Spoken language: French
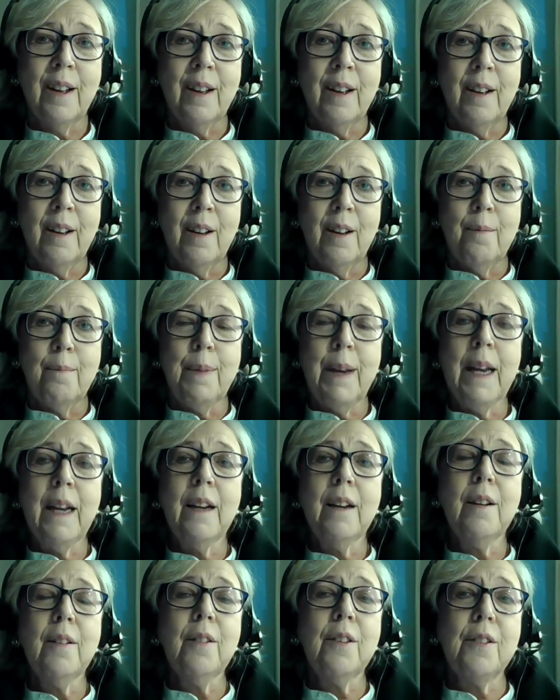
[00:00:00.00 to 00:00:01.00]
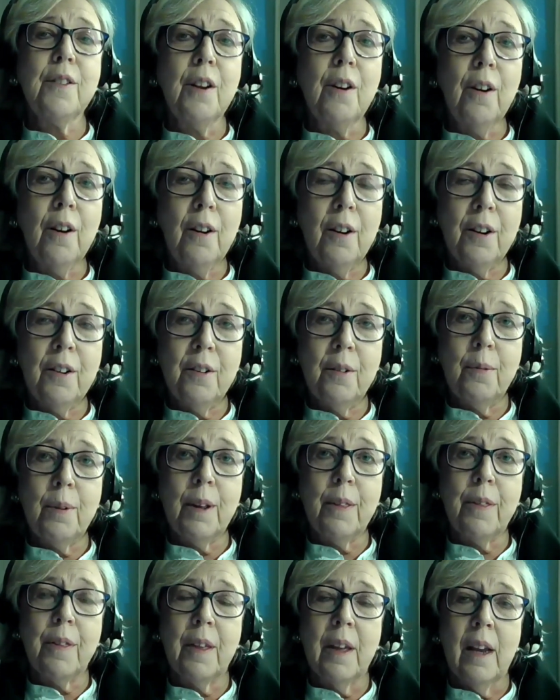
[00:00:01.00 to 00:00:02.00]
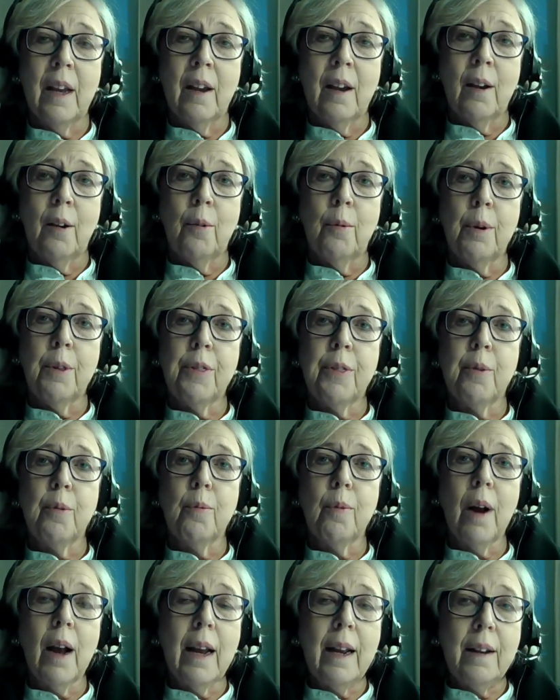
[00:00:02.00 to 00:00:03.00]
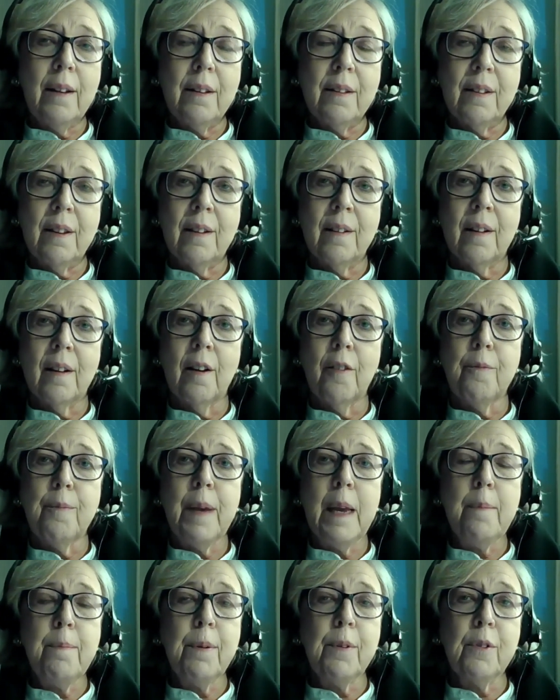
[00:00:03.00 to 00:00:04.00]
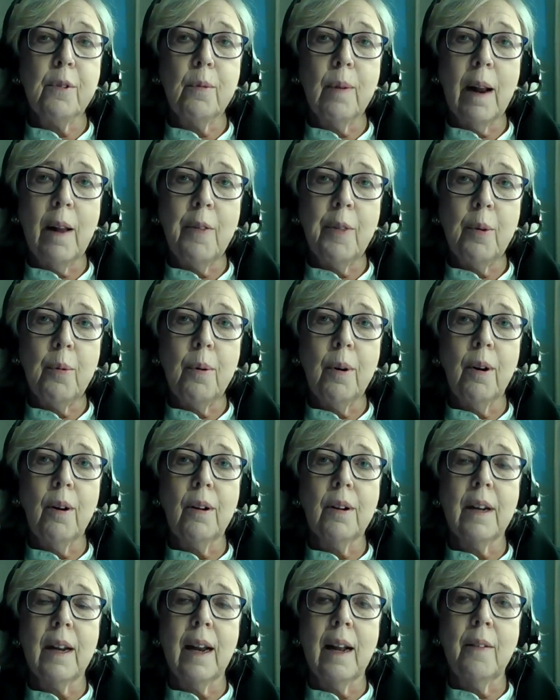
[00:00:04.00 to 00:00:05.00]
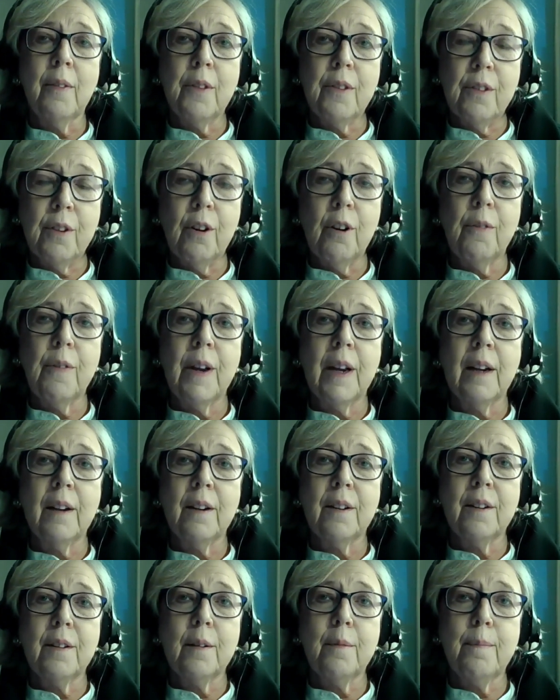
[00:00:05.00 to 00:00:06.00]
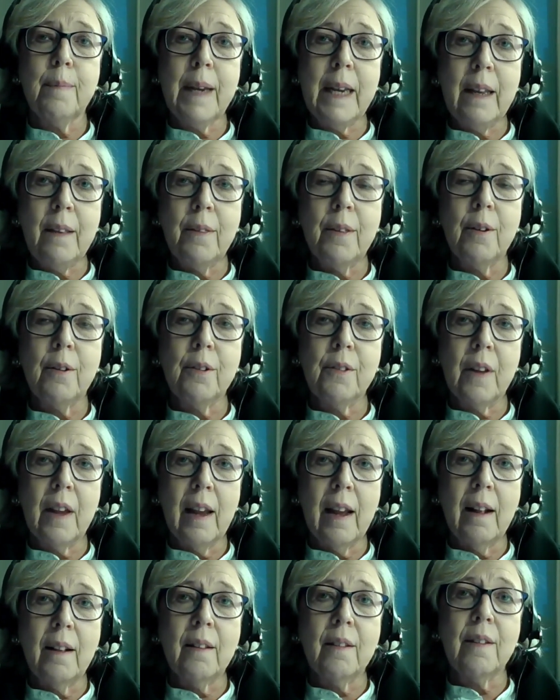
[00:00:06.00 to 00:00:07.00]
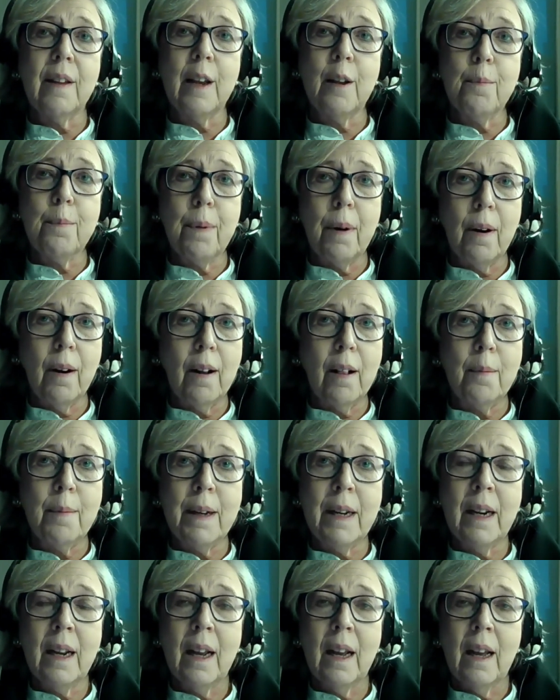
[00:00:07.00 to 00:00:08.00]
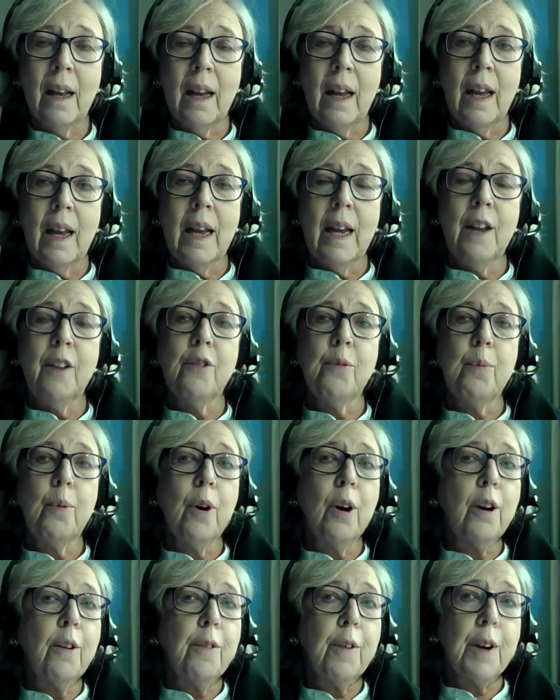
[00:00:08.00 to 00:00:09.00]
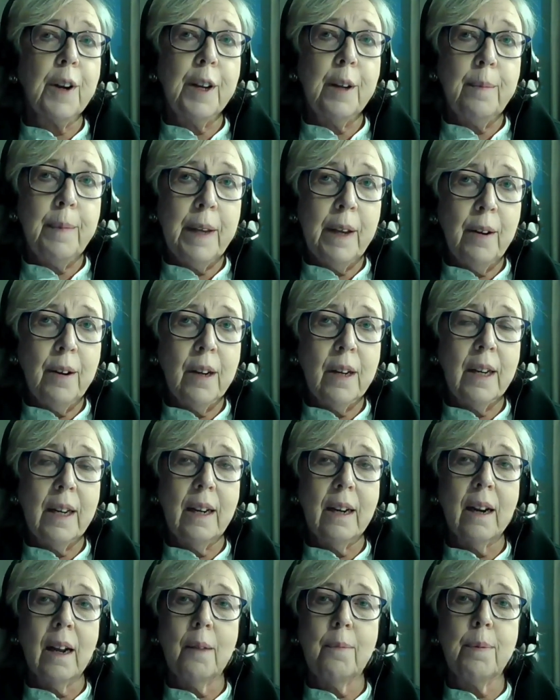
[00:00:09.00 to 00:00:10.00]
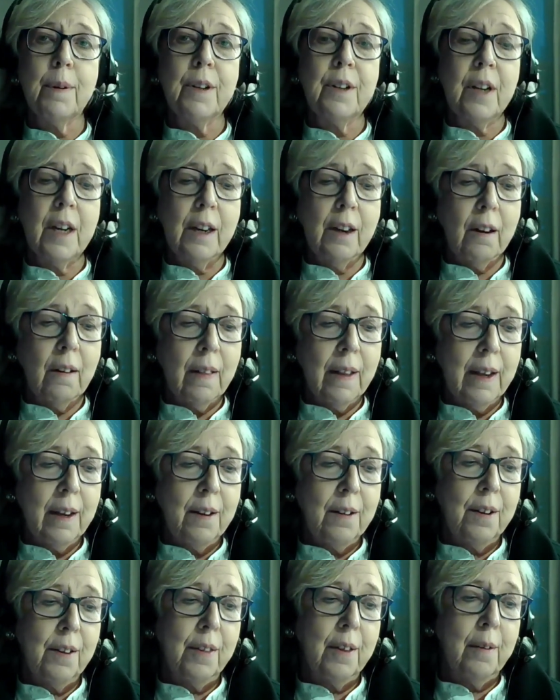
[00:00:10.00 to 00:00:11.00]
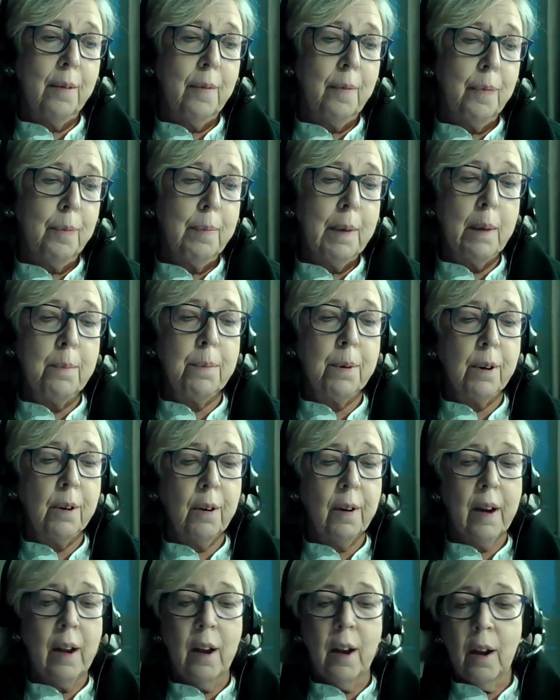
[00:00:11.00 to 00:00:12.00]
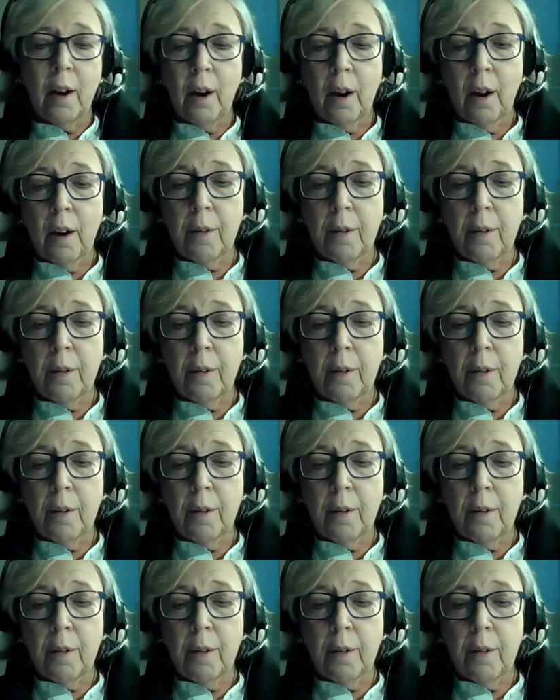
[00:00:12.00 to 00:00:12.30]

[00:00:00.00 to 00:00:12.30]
il était quand même capable de jouer du hautbois dans un orchestre symphonique. C'était plus qu'un amateur de musique. Il a fait beaucoup pour la communauté.